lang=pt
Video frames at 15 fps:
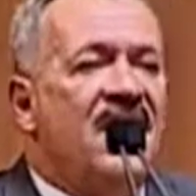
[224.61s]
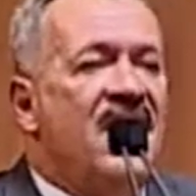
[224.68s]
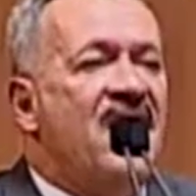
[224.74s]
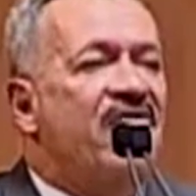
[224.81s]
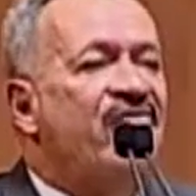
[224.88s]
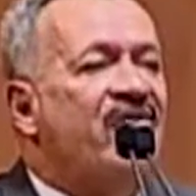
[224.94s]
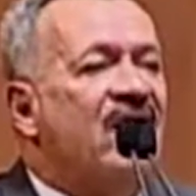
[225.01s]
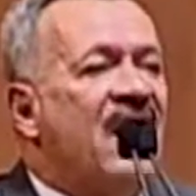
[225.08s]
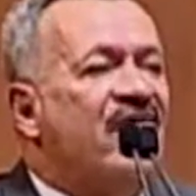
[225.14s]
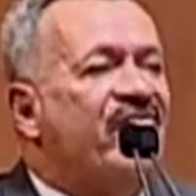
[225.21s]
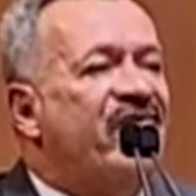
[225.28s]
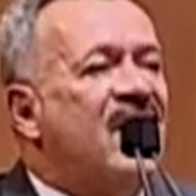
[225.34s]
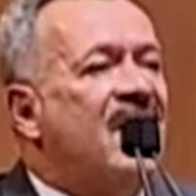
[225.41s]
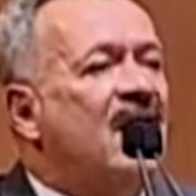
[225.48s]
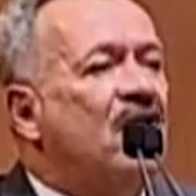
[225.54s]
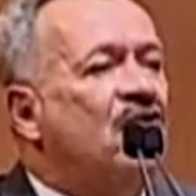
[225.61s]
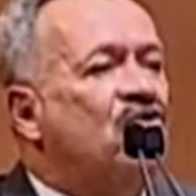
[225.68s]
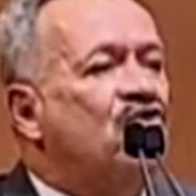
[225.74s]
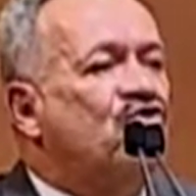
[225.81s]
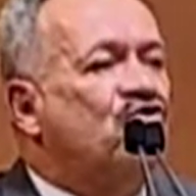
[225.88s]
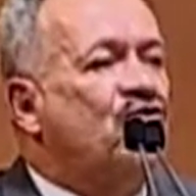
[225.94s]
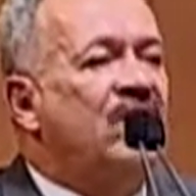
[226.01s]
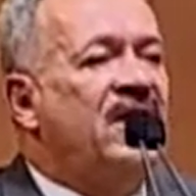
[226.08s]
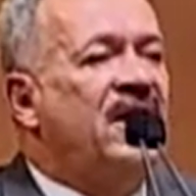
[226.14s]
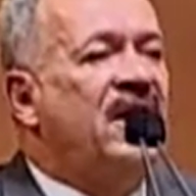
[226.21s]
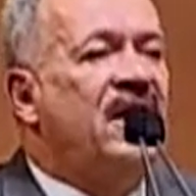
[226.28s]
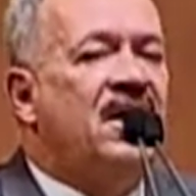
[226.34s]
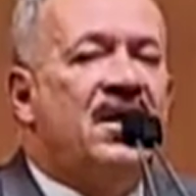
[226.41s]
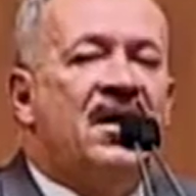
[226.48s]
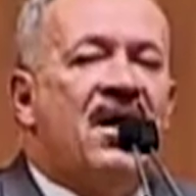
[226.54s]
Em Vila Velha, no
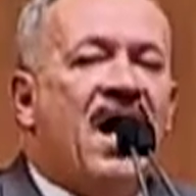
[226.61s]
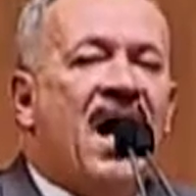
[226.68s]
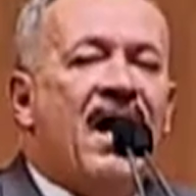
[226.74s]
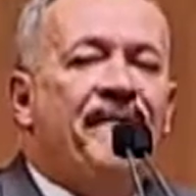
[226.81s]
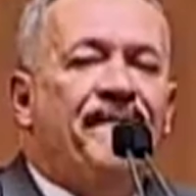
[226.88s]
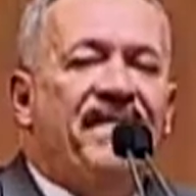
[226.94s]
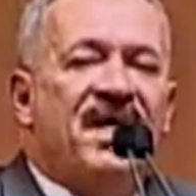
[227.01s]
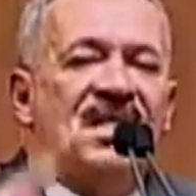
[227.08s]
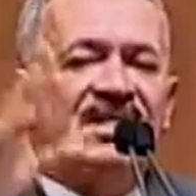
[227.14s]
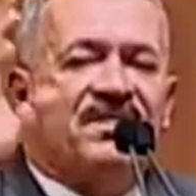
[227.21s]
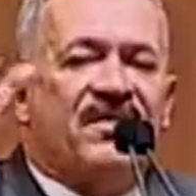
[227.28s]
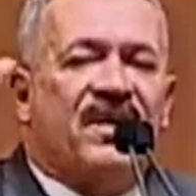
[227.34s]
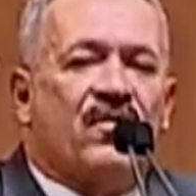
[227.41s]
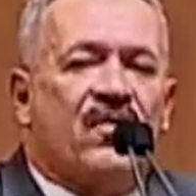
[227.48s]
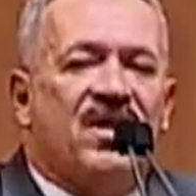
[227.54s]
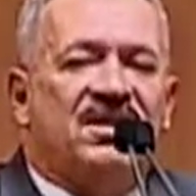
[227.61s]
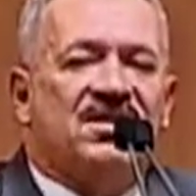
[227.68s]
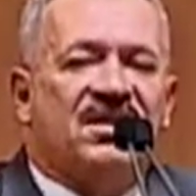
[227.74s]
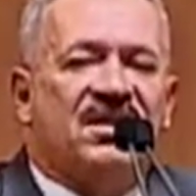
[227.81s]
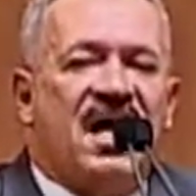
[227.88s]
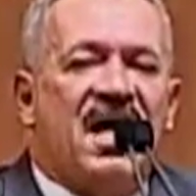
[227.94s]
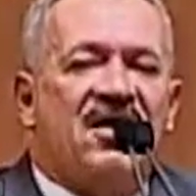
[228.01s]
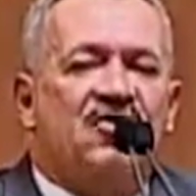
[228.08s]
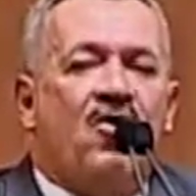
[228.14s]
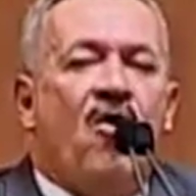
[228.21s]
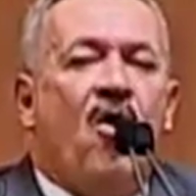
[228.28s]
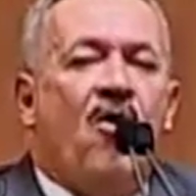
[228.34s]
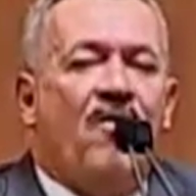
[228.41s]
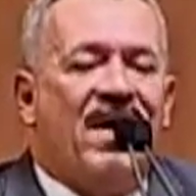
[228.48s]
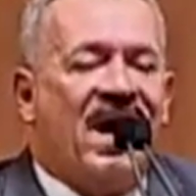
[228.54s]
Churi, a mesma quantidade
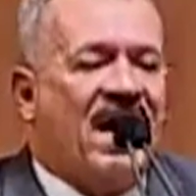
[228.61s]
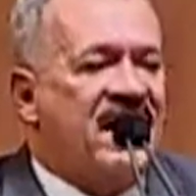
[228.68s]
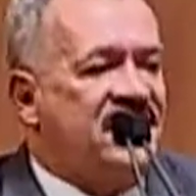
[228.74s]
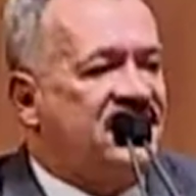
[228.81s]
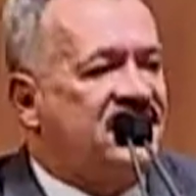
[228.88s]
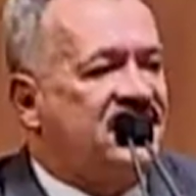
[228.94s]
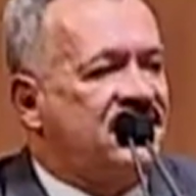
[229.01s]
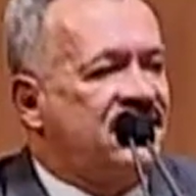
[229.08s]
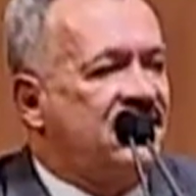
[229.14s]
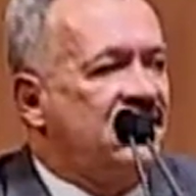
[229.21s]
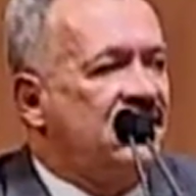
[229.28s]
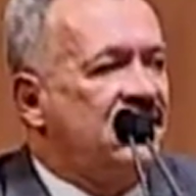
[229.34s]
ou mais.